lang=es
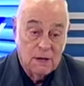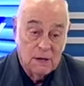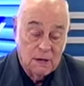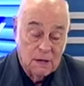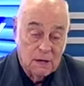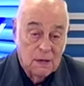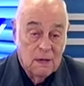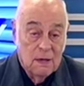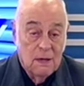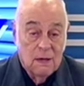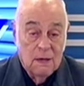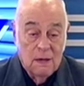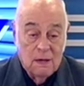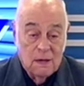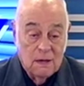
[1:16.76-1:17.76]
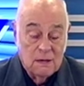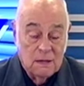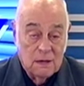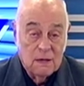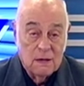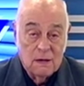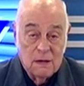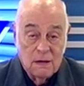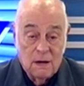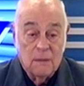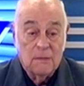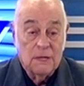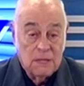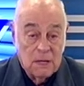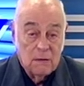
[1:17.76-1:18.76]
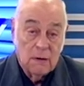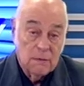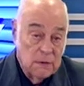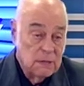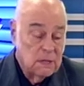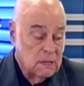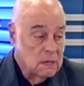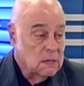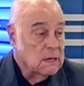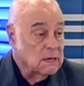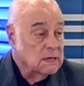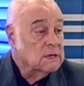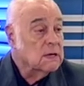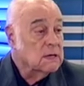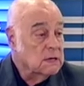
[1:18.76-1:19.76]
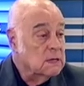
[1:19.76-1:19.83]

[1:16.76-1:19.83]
¿Por qué? Ojalá. Este, lamentablemente interesa.